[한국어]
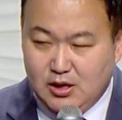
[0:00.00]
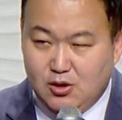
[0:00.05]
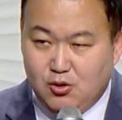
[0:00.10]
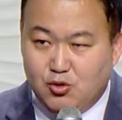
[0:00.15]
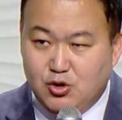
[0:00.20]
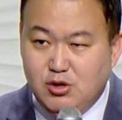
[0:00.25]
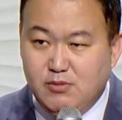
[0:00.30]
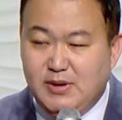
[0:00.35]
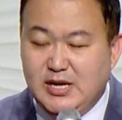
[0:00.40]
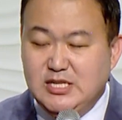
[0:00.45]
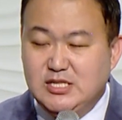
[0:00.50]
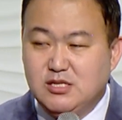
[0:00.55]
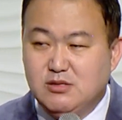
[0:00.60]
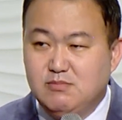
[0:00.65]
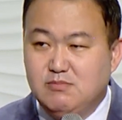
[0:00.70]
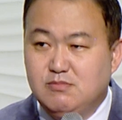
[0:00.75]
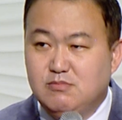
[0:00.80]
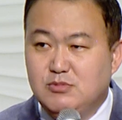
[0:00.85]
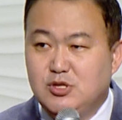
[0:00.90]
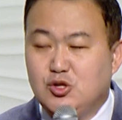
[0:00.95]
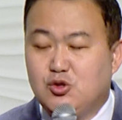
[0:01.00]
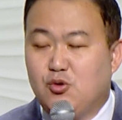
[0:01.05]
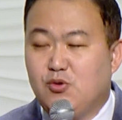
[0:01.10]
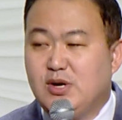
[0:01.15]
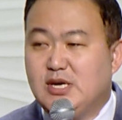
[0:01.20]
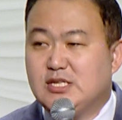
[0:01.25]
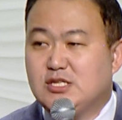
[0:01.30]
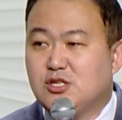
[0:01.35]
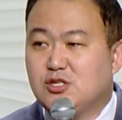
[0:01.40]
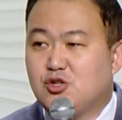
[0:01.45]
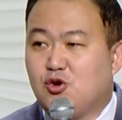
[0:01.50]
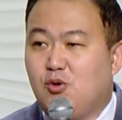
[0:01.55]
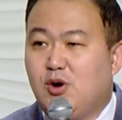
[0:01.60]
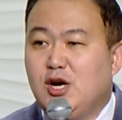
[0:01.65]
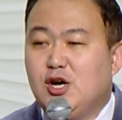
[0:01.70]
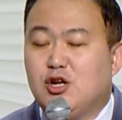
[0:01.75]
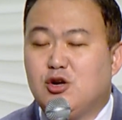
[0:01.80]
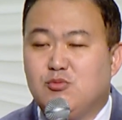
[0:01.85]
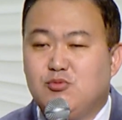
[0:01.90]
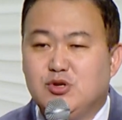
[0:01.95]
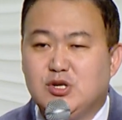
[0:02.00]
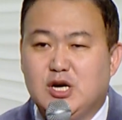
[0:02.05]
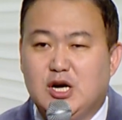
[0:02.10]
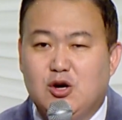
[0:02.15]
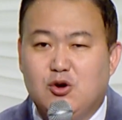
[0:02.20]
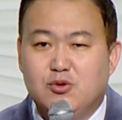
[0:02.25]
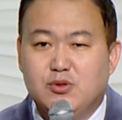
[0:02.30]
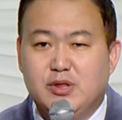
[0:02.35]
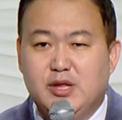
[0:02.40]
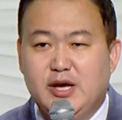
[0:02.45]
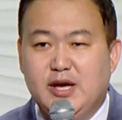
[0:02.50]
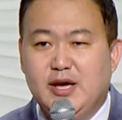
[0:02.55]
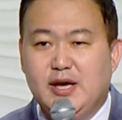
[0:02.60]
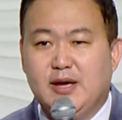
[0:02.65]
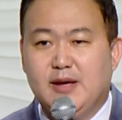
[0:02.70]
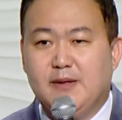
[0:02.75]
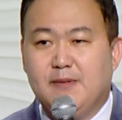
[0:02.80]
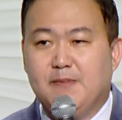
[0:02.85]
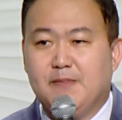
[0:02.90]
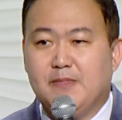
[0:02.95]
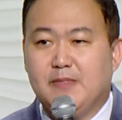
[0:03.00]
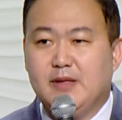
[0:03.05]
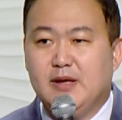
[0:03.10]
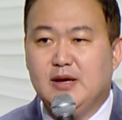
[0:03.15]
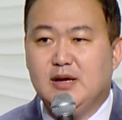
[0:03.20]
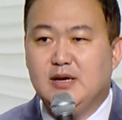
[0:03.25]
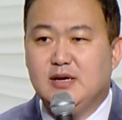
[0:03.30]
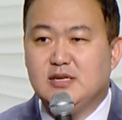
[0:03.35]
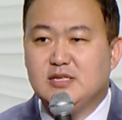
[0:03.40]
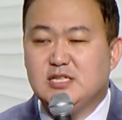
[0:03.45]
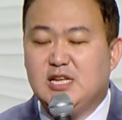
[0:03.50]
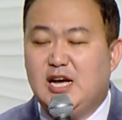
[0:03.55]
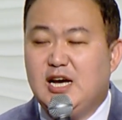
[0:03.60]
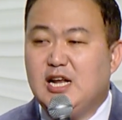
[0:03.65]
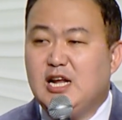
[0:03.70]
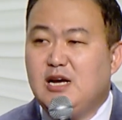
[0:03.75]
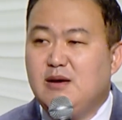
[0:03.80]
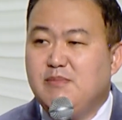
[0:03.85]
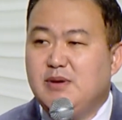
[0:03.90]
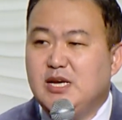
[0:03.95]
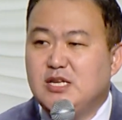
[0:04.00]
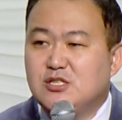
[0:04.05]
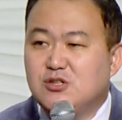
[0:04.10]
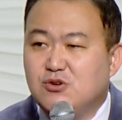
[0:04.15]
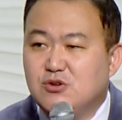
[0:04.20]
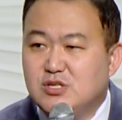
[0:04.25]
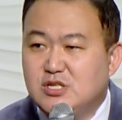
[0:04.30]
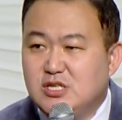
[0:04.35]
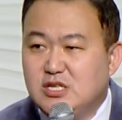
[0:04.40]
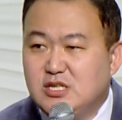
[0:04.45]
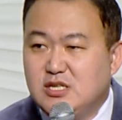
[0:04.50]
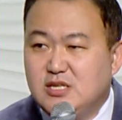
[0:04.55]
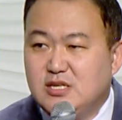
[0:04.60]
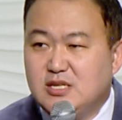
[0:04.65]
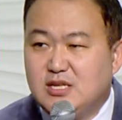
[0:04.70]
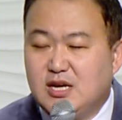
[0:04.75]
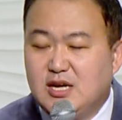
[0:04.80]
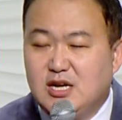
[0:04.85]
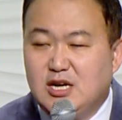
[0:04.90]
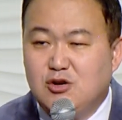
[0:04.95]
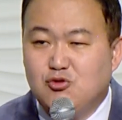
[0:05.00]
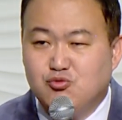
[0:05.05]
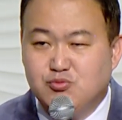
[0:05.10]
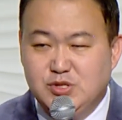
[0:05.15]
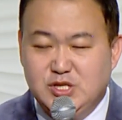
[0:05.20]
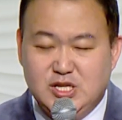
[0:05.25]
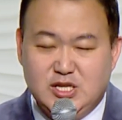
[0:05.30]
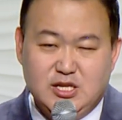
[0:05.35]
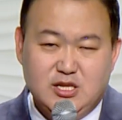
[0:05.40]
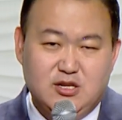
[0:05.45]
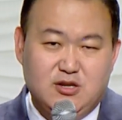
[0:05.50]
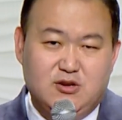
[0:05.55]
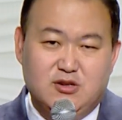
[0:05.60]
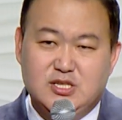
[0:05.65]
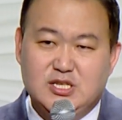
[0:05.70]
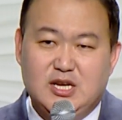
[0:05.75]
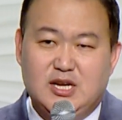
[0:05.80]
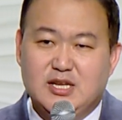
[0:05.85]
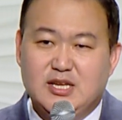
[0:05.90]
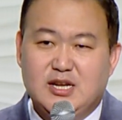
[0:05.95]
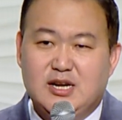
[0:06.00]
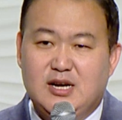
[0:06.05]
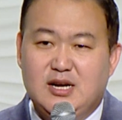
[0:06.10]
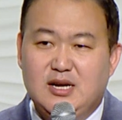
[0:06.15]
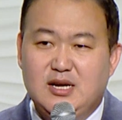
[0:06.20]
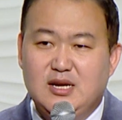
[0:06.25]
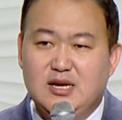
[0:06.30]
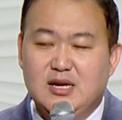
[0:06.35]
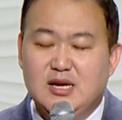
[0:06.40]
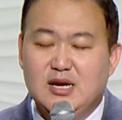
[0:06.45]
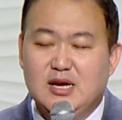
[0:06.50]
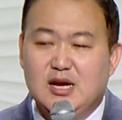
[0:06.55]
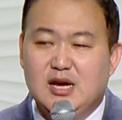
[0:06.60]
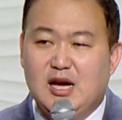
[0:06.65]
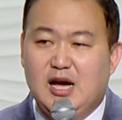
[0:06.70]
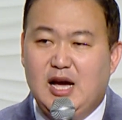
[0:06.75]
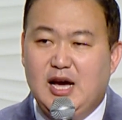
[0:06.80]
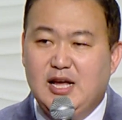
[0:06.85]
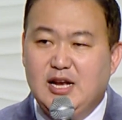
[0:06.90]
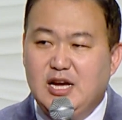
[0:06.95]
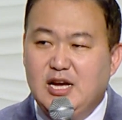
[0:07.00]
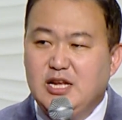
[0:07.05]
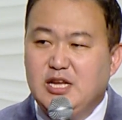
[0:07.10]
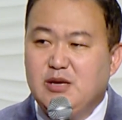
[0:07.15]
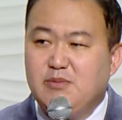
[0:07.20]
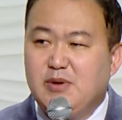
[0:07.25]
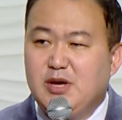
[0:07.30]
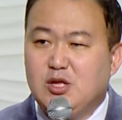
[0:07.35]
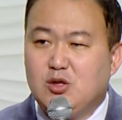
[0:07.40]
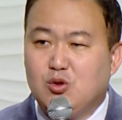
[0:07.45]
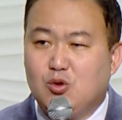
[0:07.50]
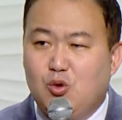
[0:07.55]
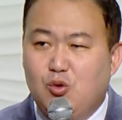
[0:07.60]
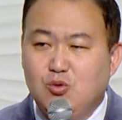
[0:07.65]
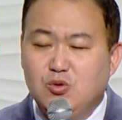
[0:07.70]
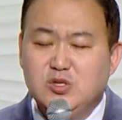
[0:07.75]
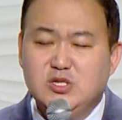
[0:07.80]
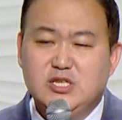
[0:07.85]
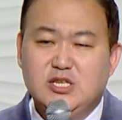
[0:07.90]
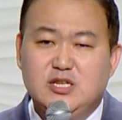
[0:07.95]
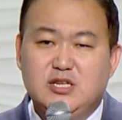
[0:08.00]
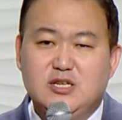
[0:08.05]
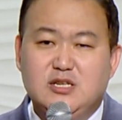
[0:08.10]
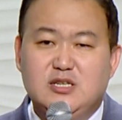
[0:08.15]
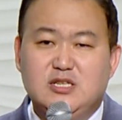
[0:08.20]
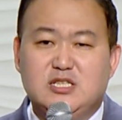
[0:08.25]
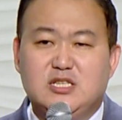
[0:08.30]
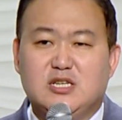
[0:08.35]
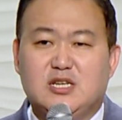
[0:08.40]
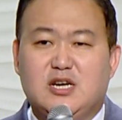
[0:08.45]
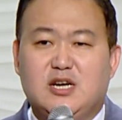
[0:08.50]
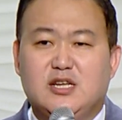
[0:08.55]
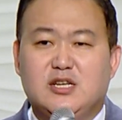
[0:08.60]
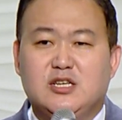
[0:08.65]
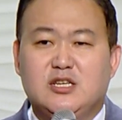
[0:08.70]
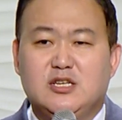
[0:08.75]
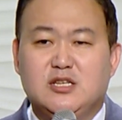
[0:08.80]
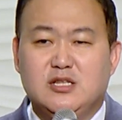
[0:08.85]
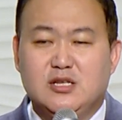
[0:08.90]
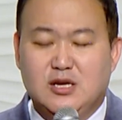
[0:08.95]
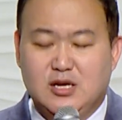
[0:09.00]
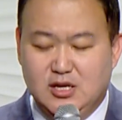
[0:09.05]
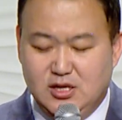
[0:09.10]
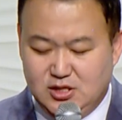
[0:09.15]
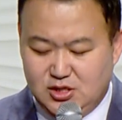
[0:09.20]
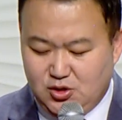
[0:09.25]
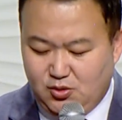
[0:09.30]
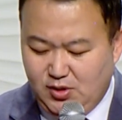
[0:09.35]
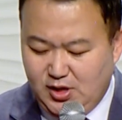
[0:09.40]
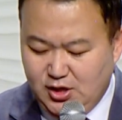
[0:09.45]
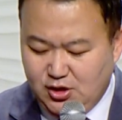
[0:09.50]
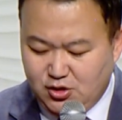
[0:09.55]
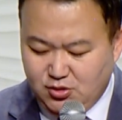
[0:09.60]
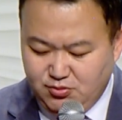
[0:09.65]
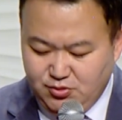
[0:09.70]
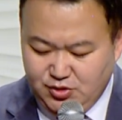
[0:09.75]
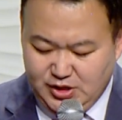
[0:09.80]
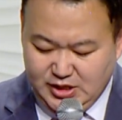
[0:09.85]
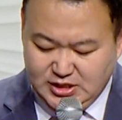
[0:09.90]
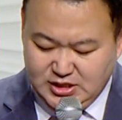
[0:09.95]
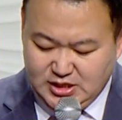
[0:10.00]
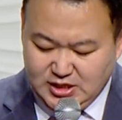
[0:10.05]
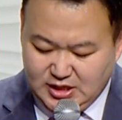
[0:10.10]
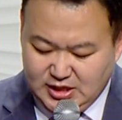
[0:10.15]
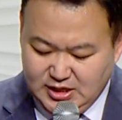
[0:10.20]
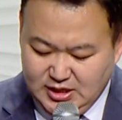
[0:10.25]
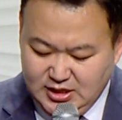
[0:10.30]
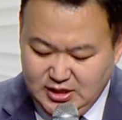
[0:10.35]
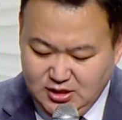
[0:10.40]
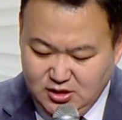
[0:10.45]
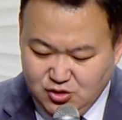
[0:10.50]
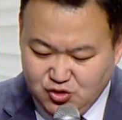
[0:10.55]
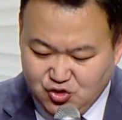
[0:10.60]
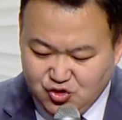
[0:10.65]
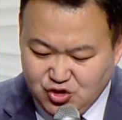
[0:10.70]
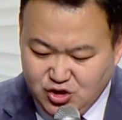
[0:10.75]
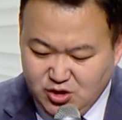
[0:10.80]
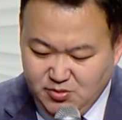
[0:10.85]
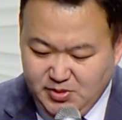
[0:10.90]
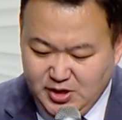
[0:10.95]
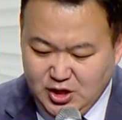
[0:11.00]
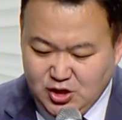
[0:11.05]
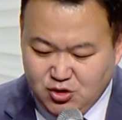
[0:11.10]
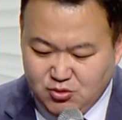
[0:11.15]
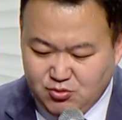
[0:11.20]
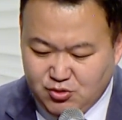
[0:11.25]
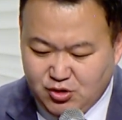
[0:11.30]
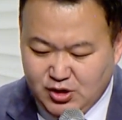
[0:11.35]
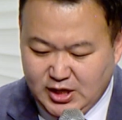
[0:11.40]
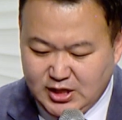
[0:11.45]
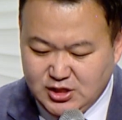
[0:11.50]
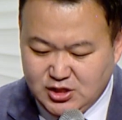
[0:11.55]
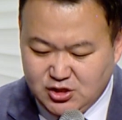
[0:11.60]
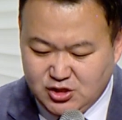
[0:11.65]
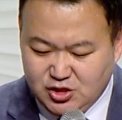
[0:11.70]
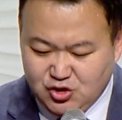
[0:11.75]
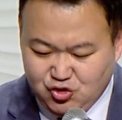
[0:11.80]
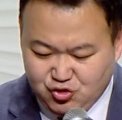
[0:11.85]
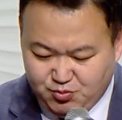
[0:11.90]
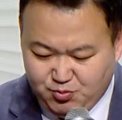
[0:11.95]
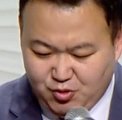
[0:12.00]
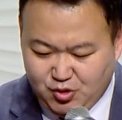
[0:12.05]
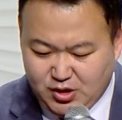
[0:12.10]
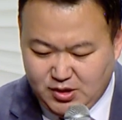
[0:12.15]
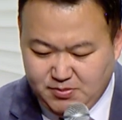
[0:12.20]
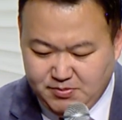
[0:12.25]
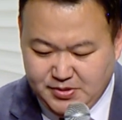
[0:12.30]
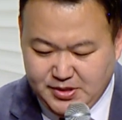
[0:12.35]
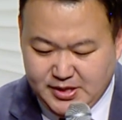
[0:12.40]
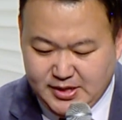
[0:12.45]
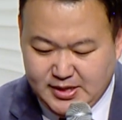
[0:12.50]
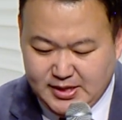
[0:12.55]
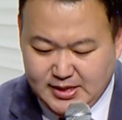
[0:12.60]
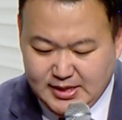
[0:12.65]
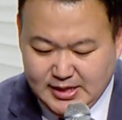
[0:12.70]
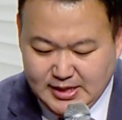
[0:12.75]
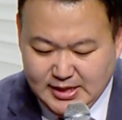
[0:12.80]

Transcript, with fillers: 오늘 말씀을 통해서 저와 여러분 가운데 사람의 정치를 따라 움직이는 것이 아니라 하나님의 통치를 의식하는 저와 여러분 되시길 주님의 이름으로 간절히 축복합니다.